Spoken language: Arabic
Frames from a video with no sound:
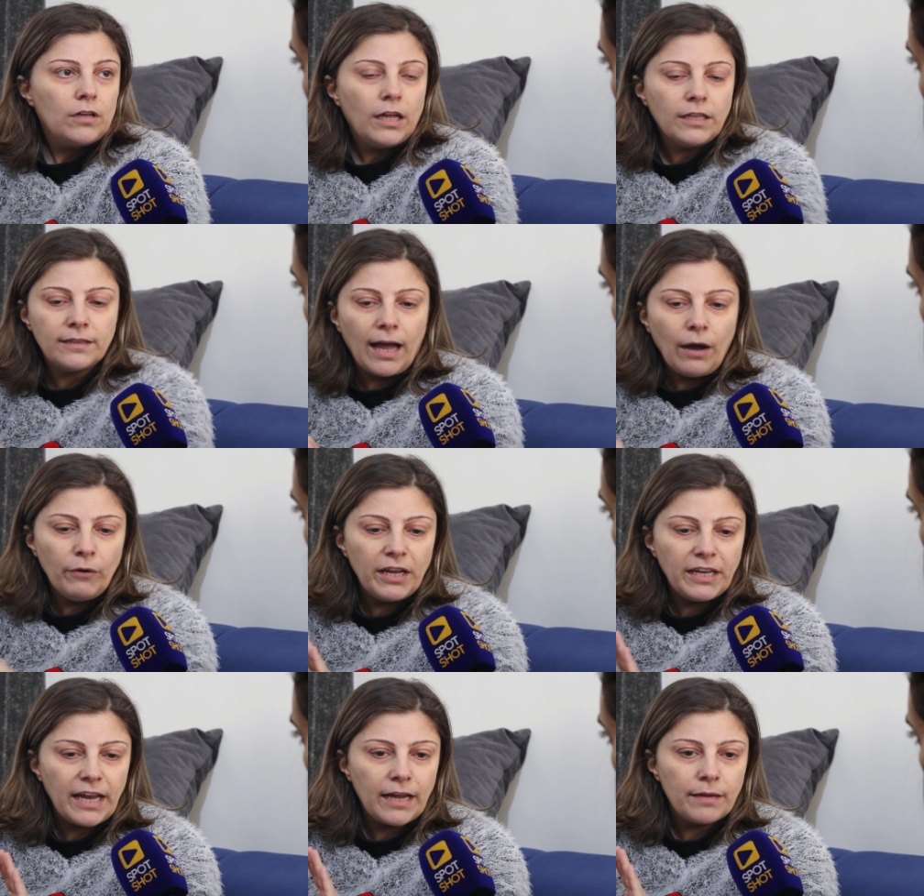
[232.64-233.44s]

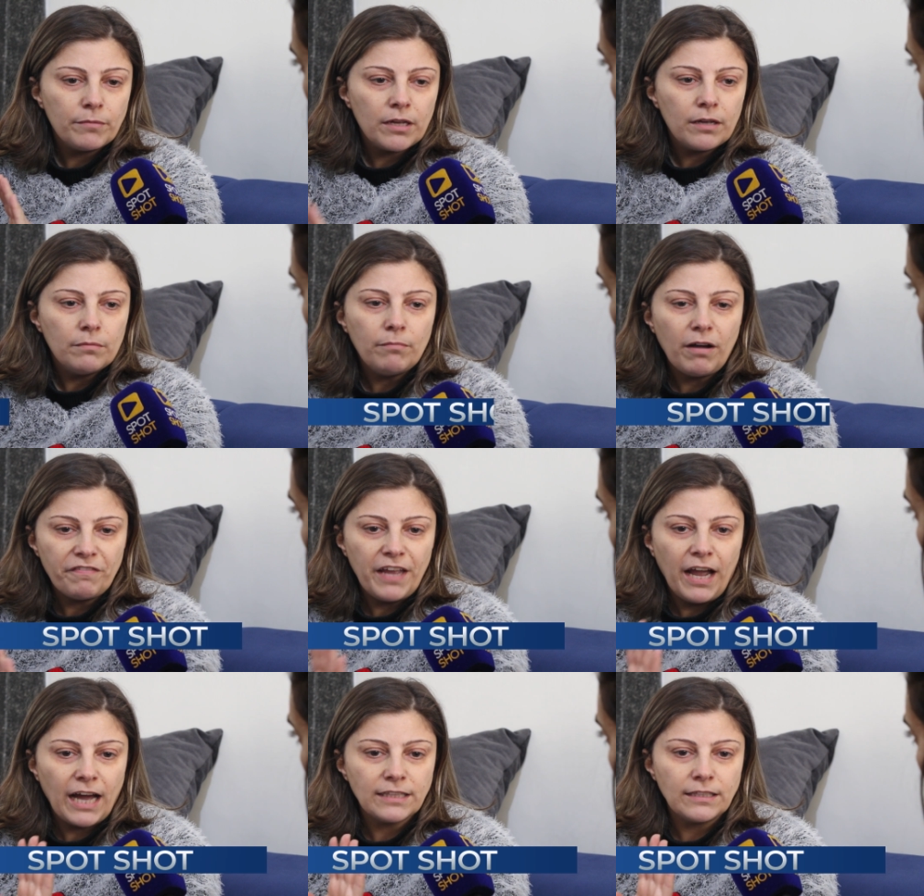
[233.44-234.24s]
الدولة نايمة
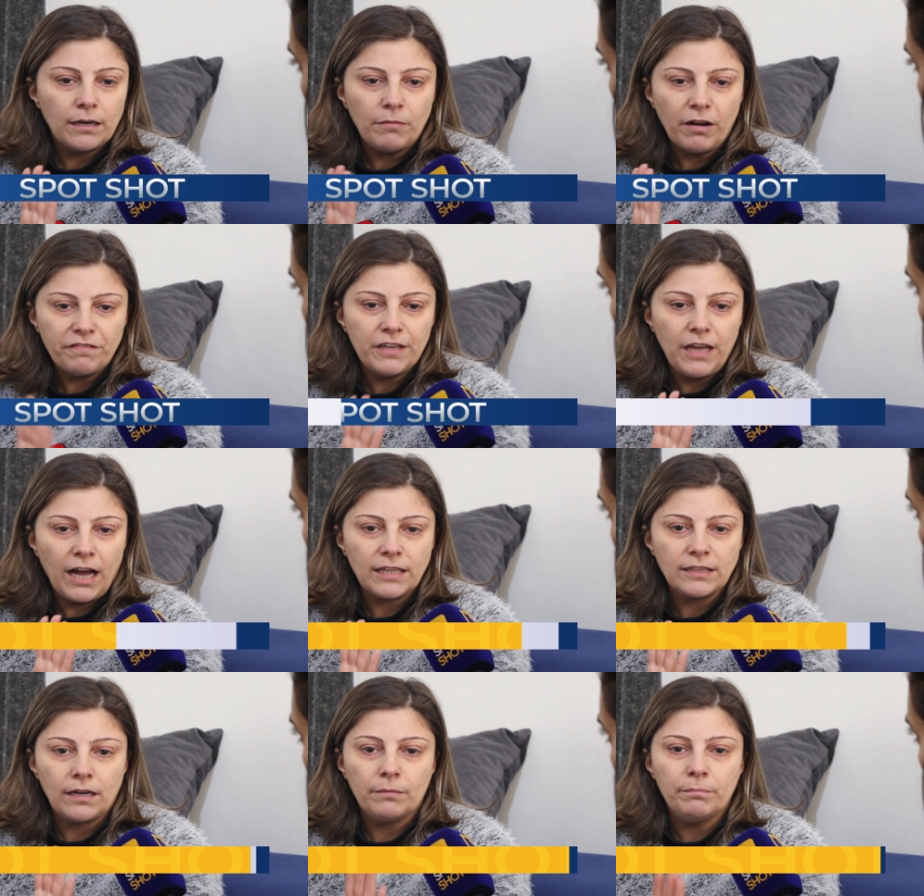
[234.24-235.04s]
ما في حدا ما في
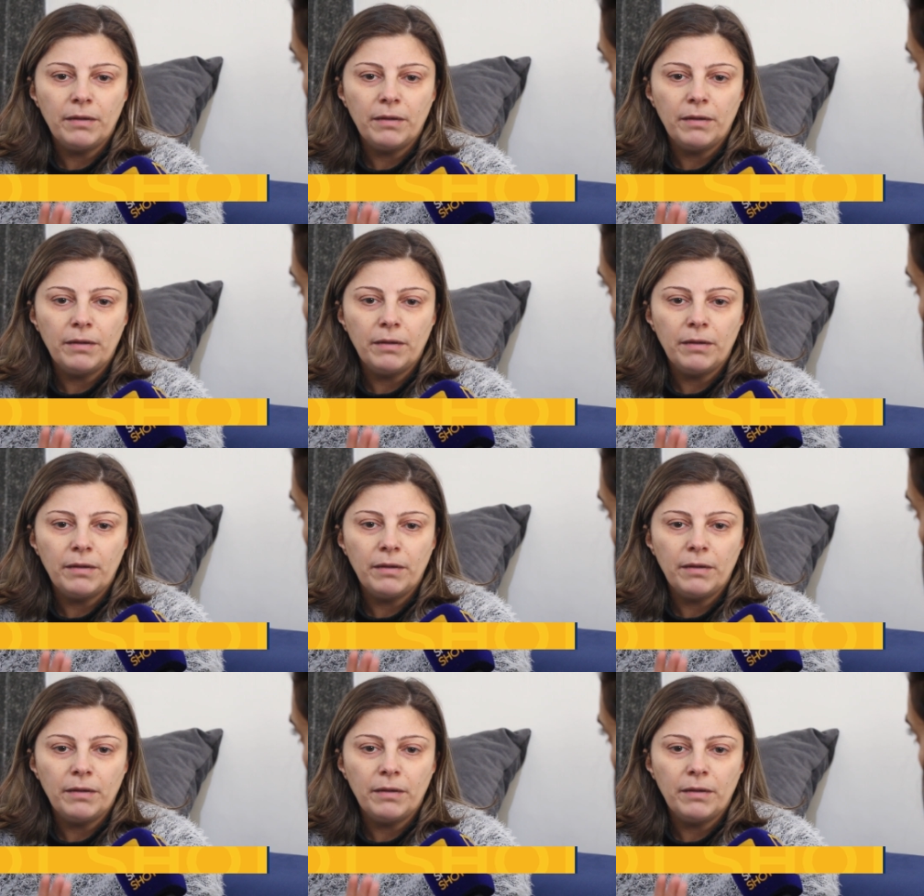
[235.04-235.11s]
حدا